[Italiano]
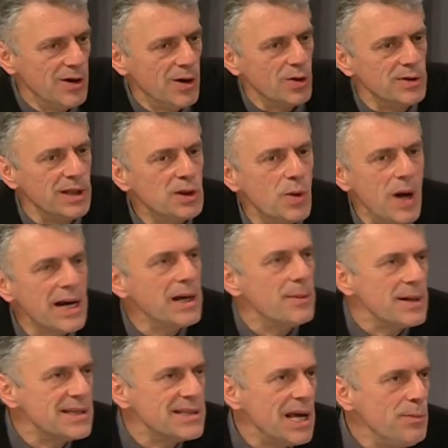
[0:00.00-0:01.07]
Ho detto anche
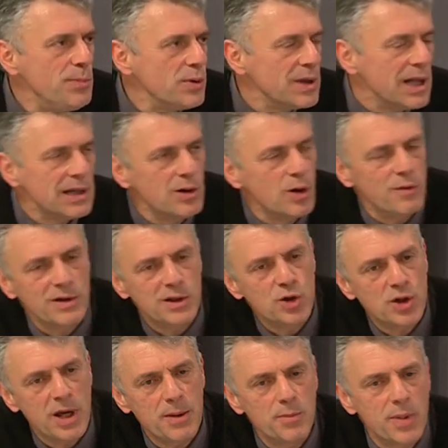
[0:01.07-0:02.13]
per esempio dal 9
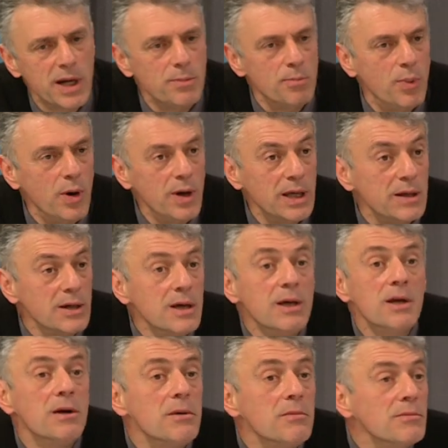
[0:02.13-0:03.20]
dicembre in poi
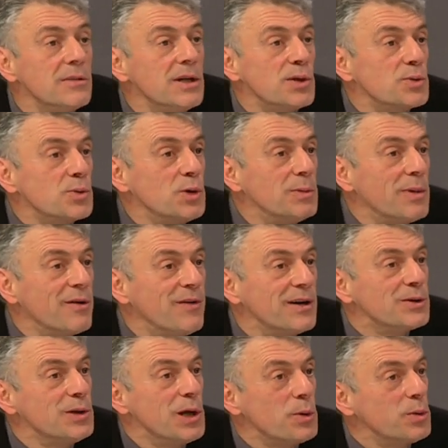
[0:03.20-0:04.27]
nessuno mi ha
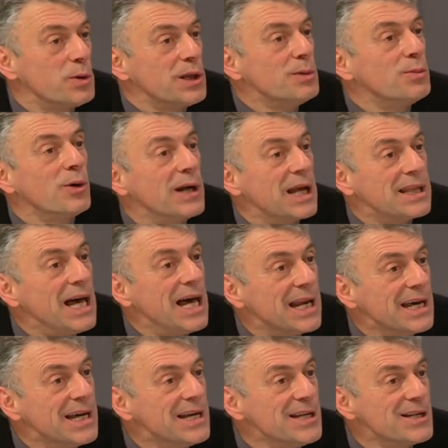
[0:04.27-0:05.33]
fatto gli auguri di buon
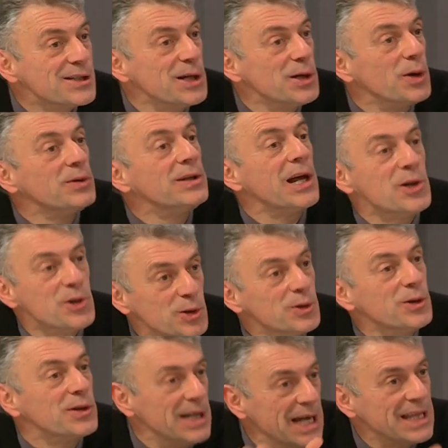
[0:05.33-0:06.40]
Natale, se non dal
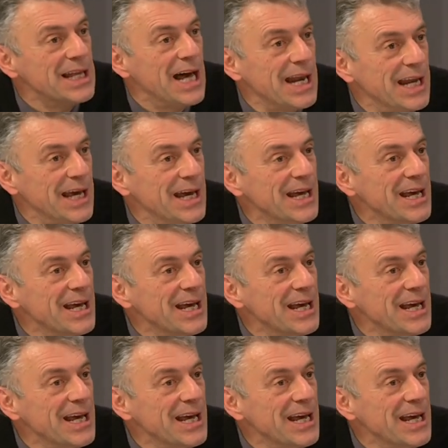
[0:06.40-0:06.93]
giorno di Natale